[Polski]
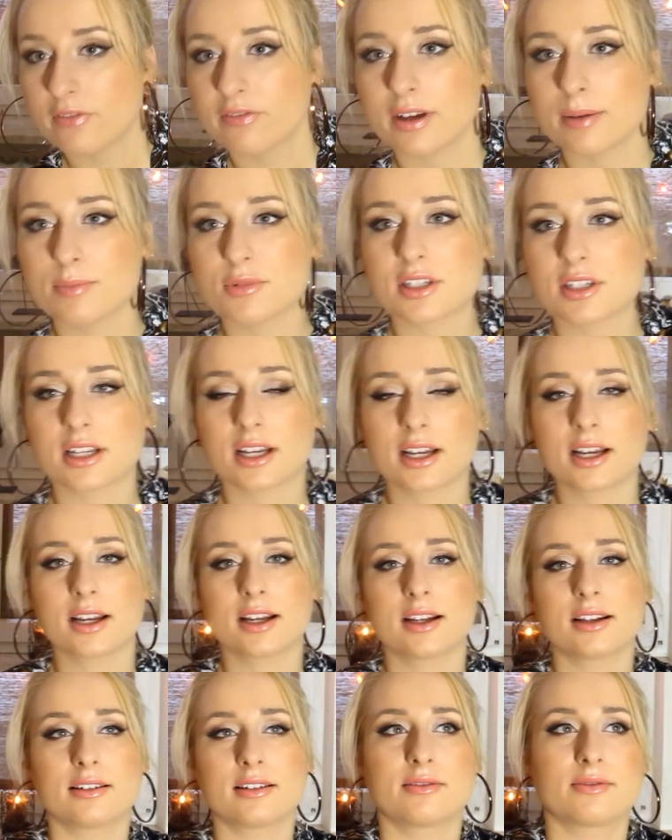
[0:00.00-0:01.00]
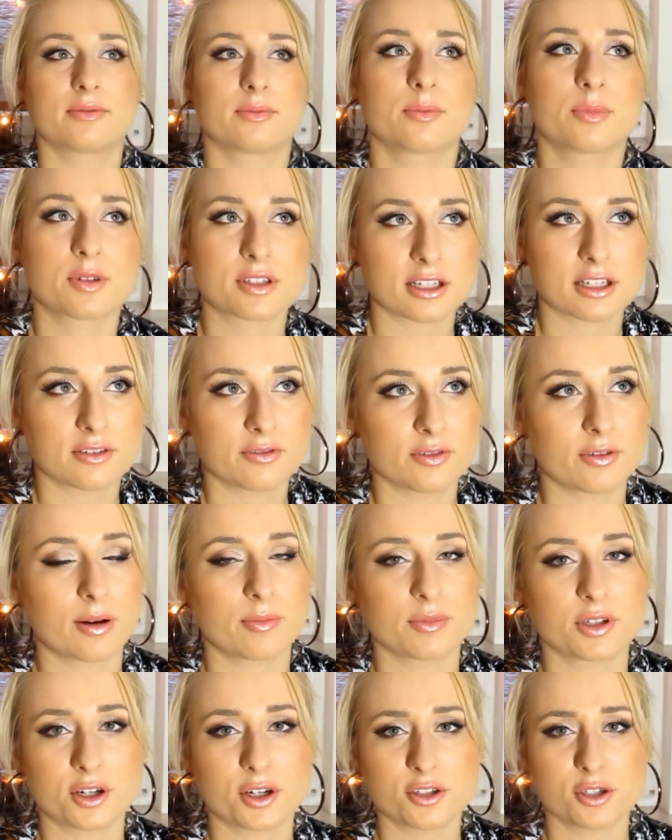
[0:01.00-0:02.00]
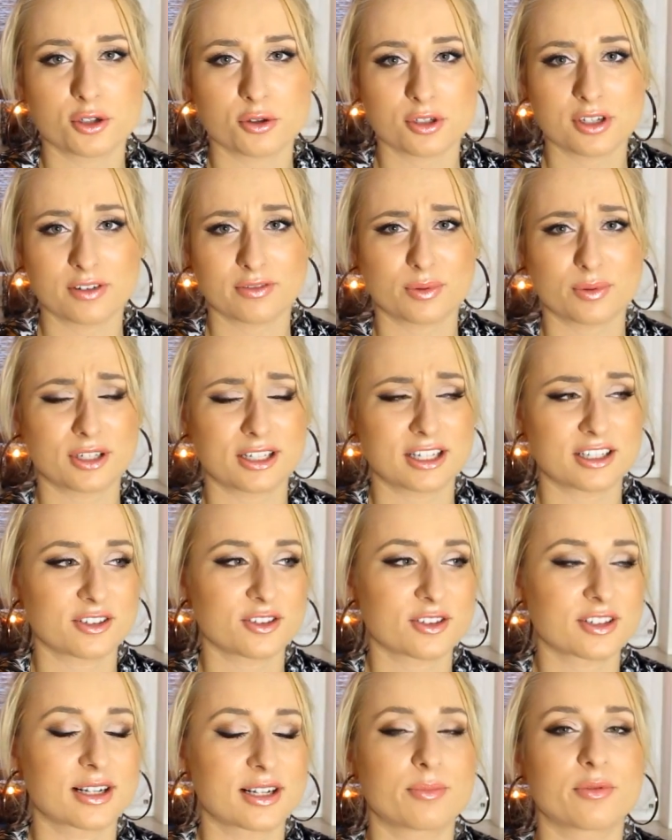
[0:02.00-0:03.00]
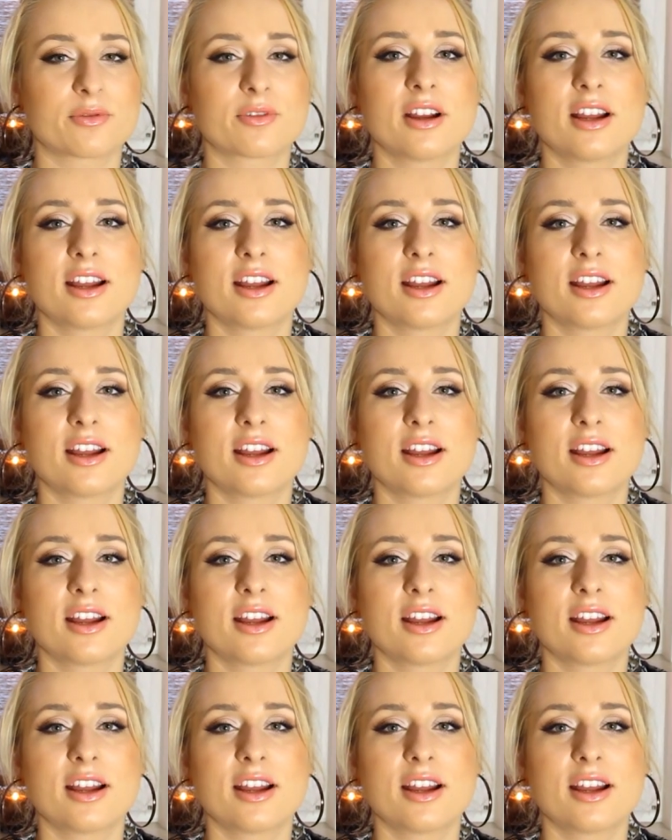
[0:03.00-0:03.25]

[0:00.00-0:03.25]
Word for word: Wam, że postanowiłam nie chodzić już na wyprzedaże do sklepów.